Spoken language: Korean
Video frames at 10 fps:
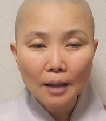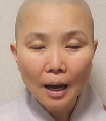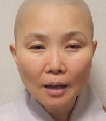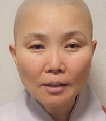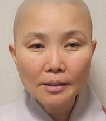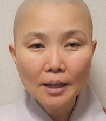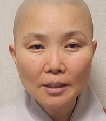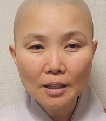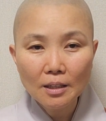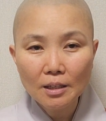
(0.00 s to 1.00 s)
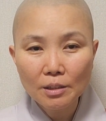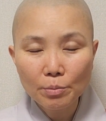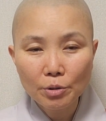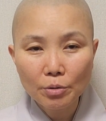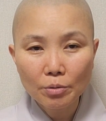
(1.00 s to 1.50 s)
나를
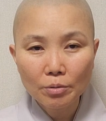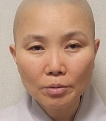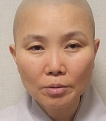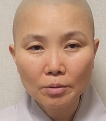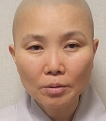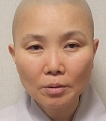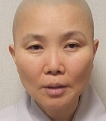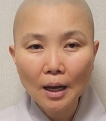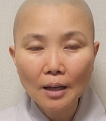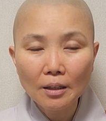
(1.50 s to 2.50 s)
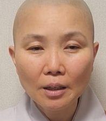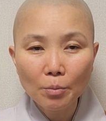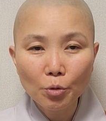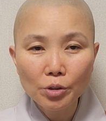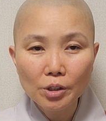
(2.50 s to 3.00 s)
찾아내십시오. 나 이게
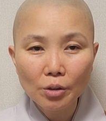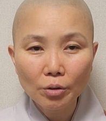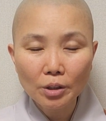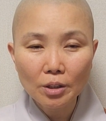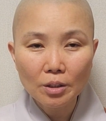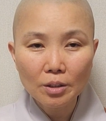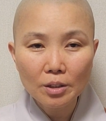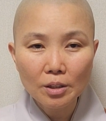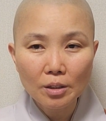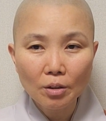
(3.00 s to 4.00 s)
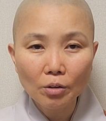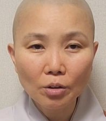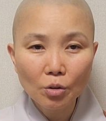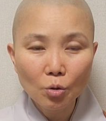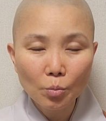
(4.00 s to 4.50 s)
뭔지 어디 있는지
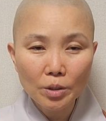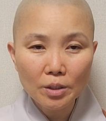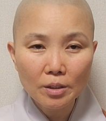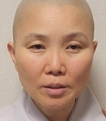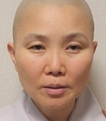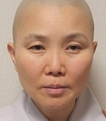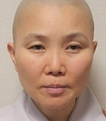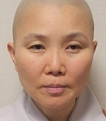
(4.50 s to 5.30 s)
어떤 놈인지.